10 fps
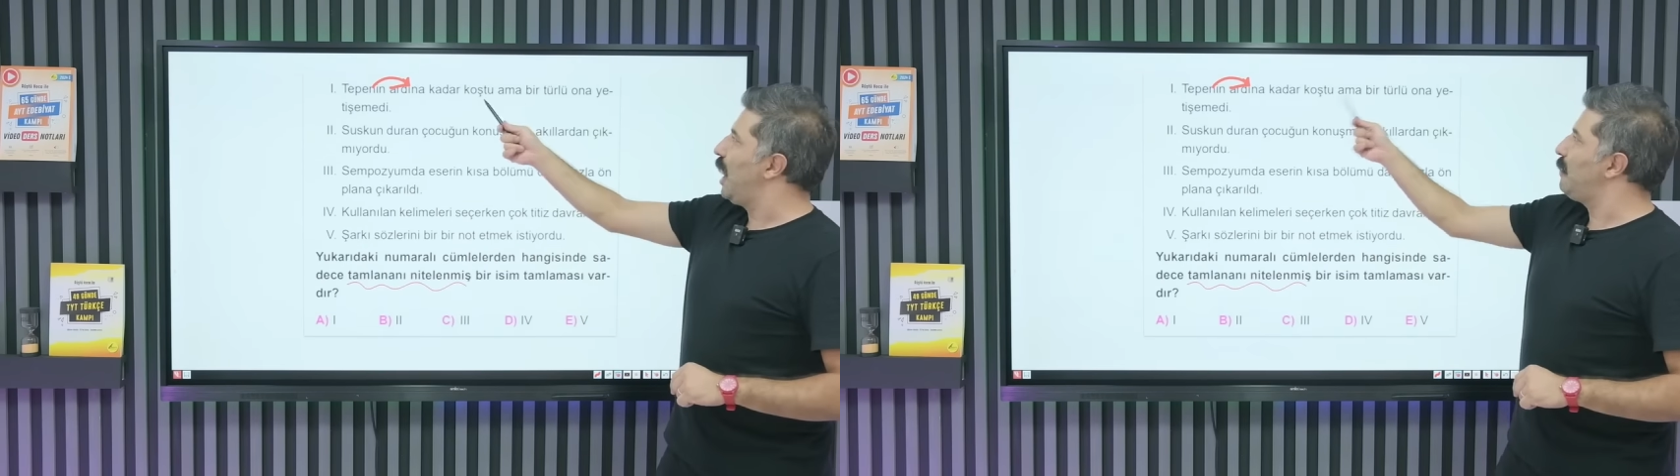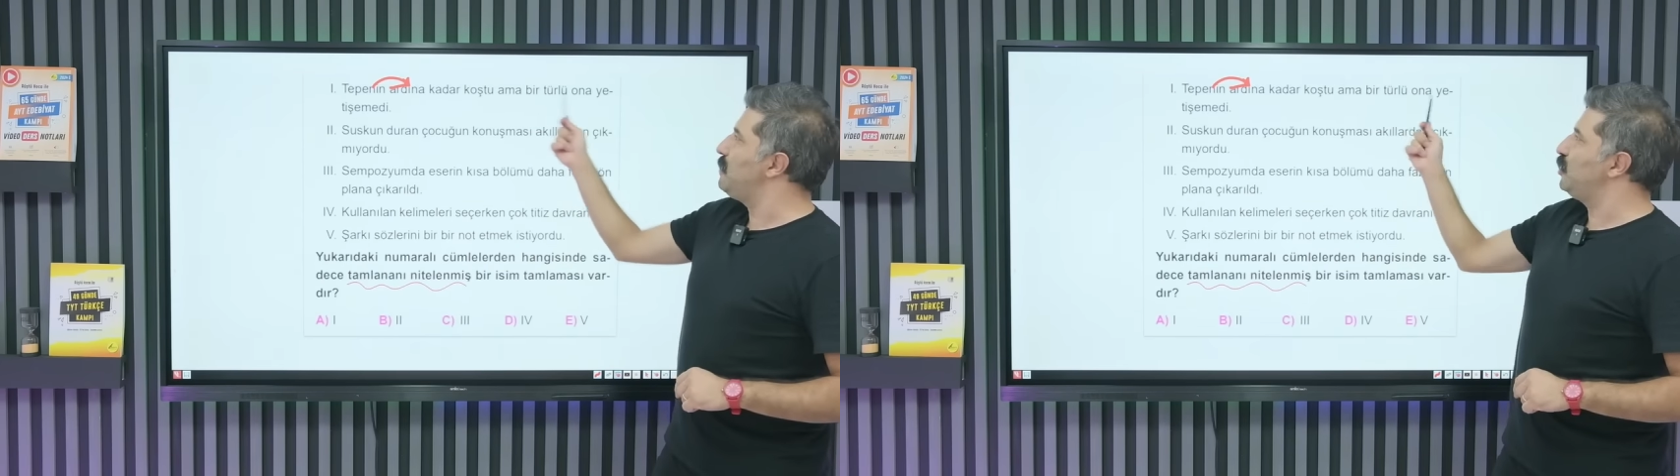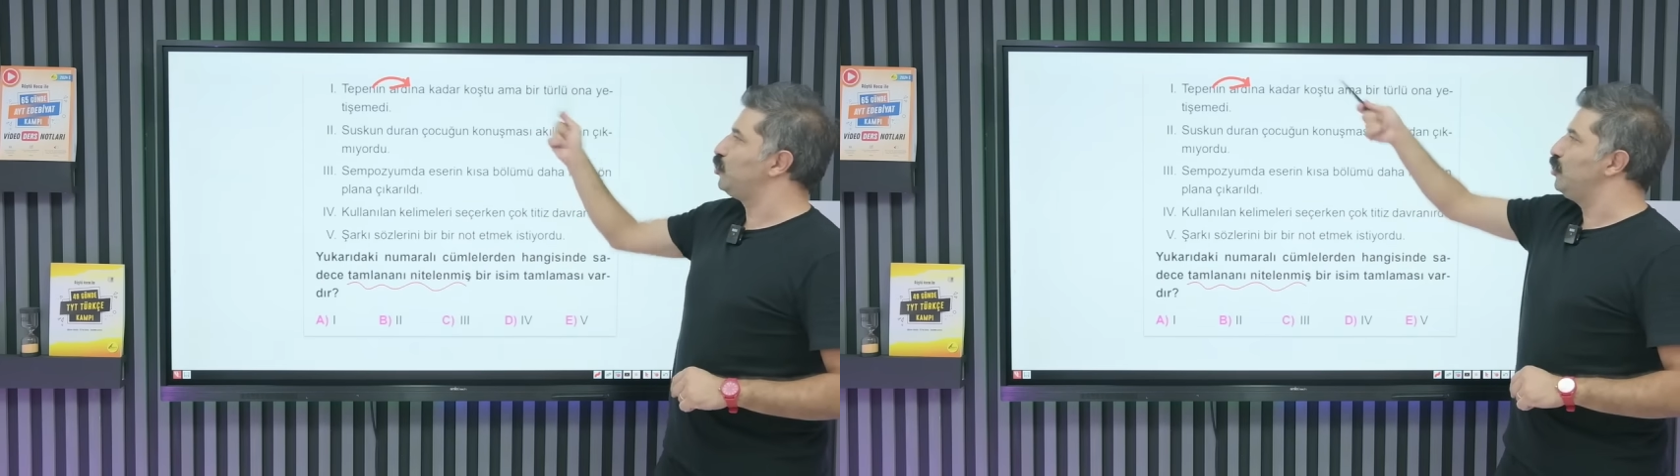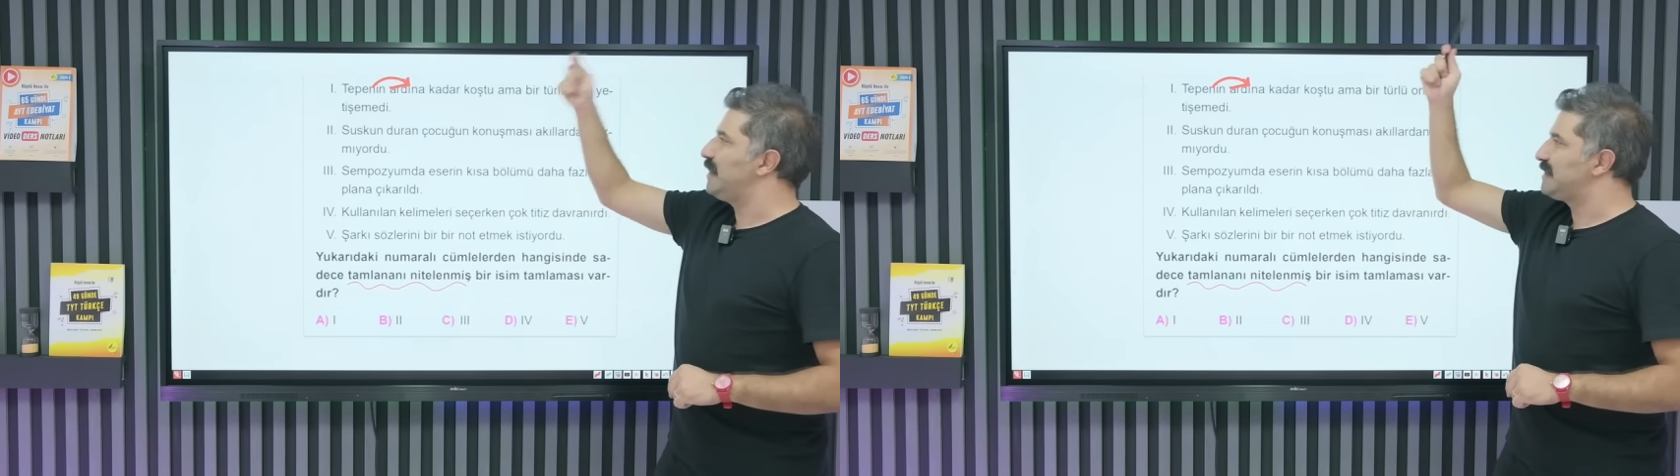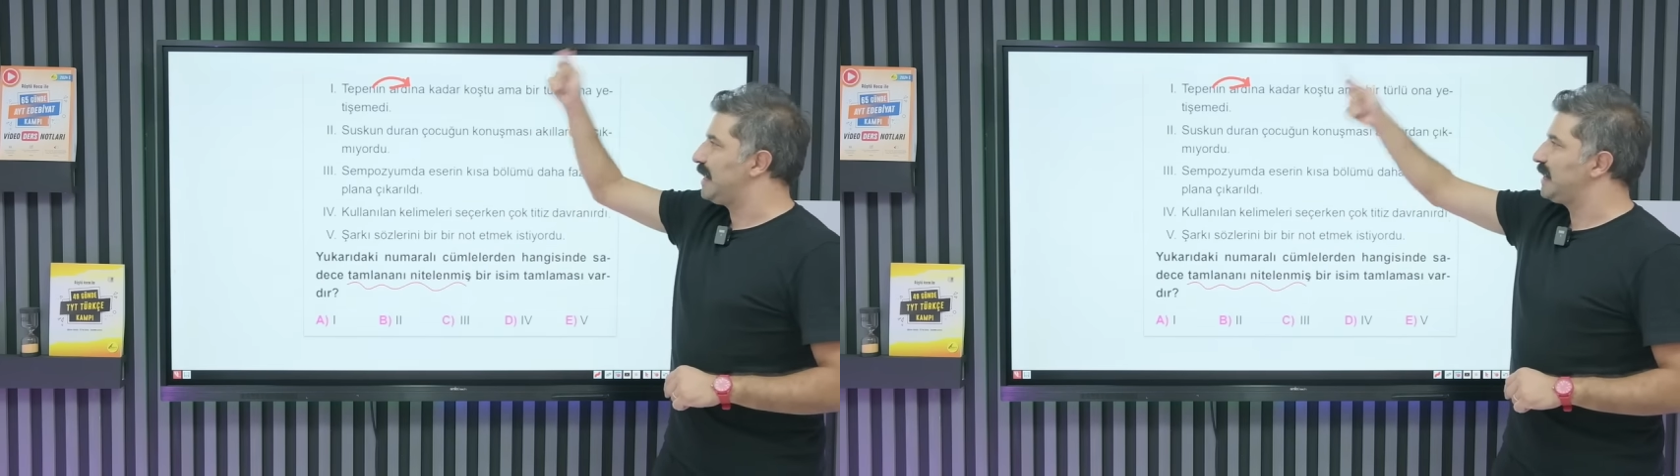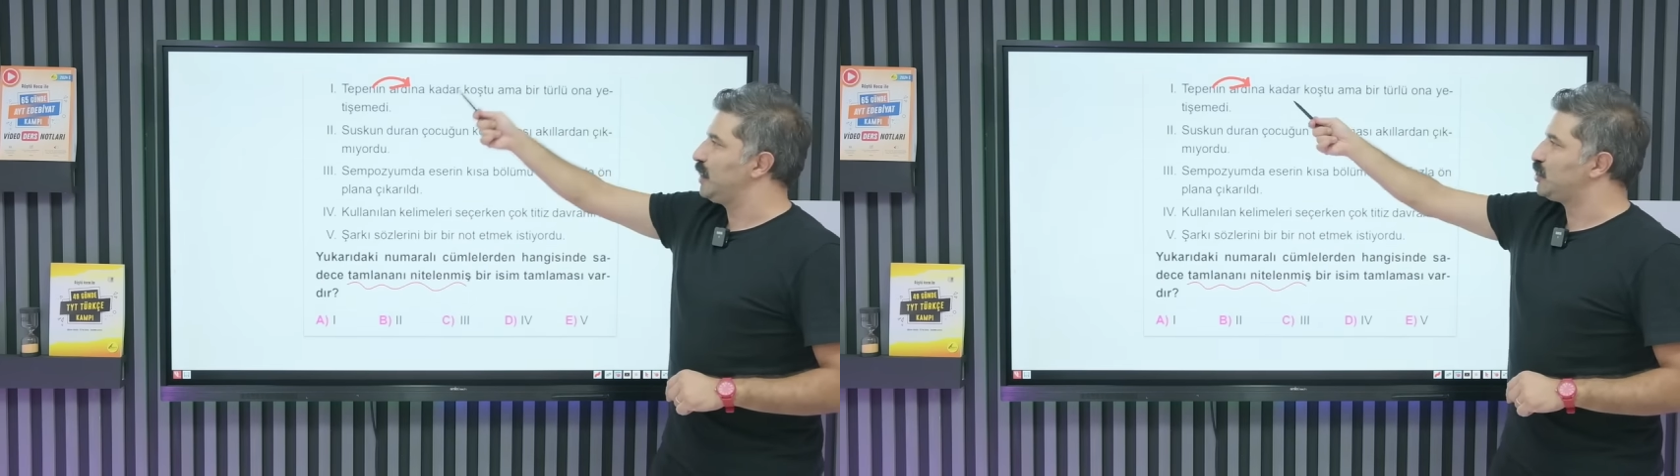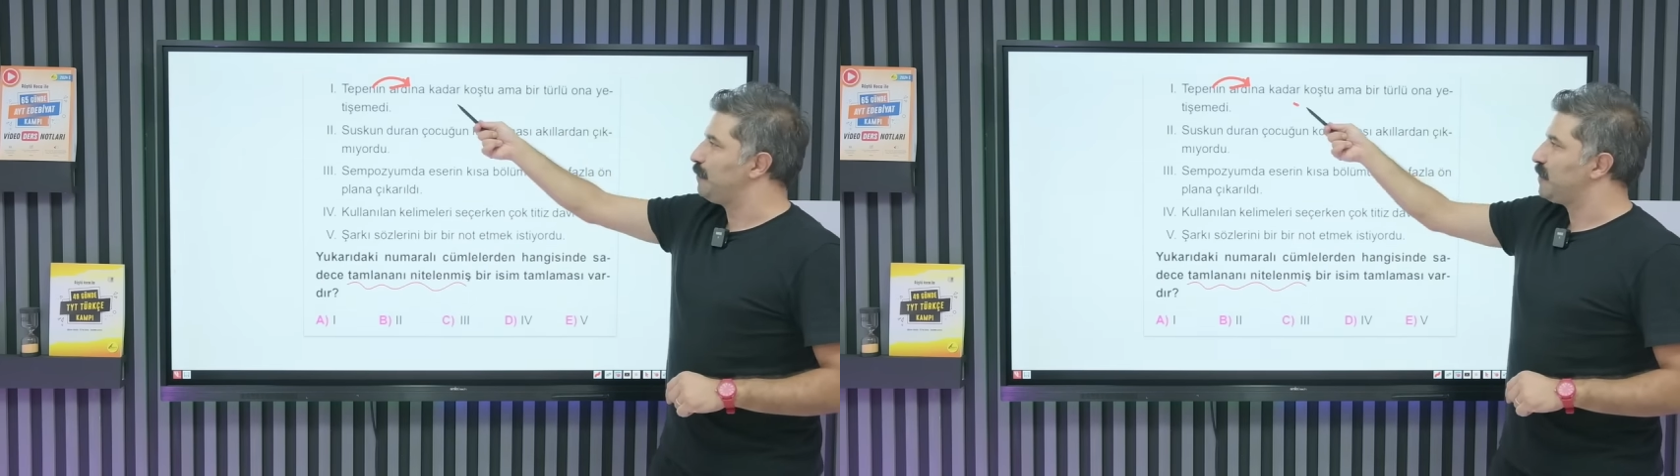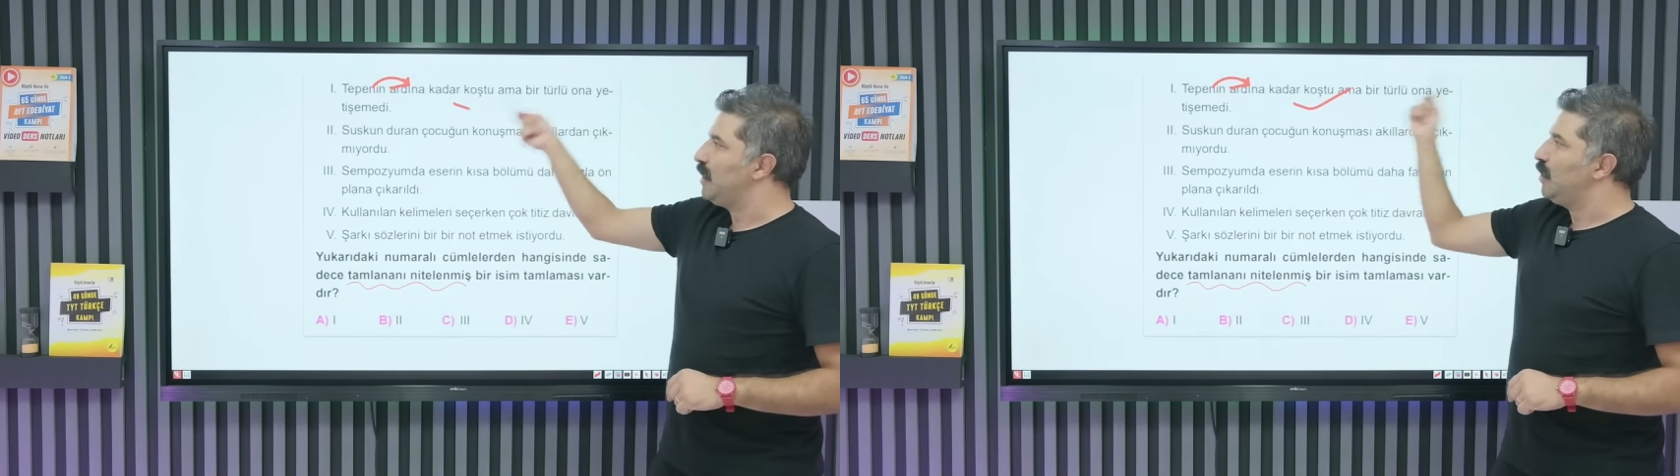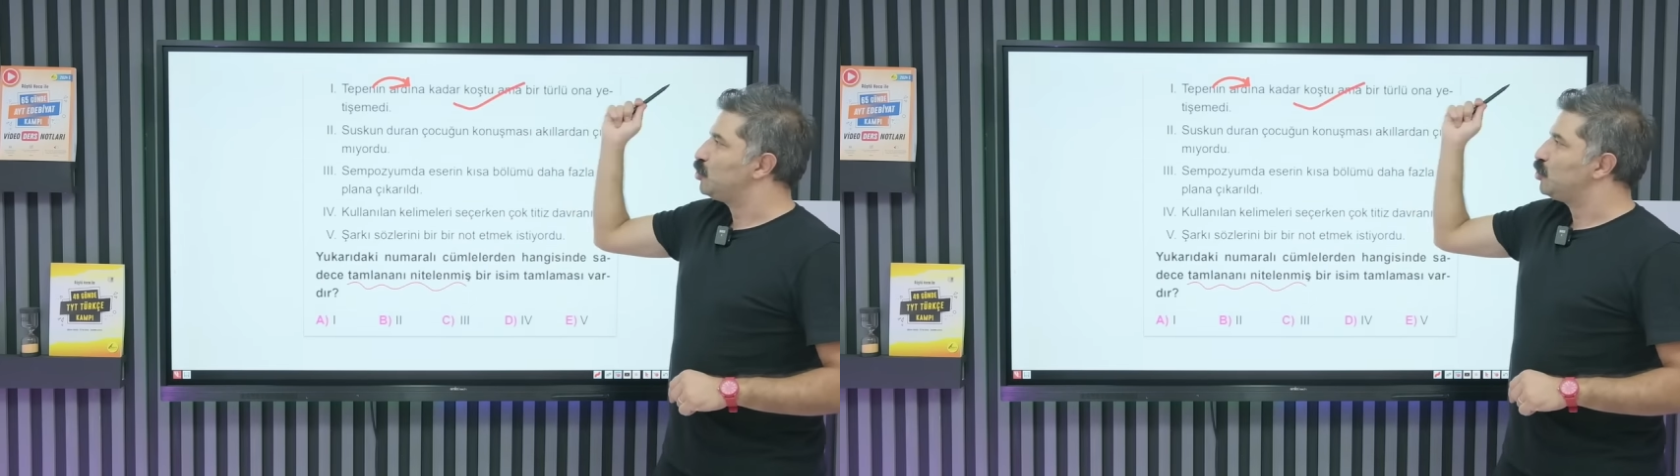Ama bir türlü vesaire geçtim.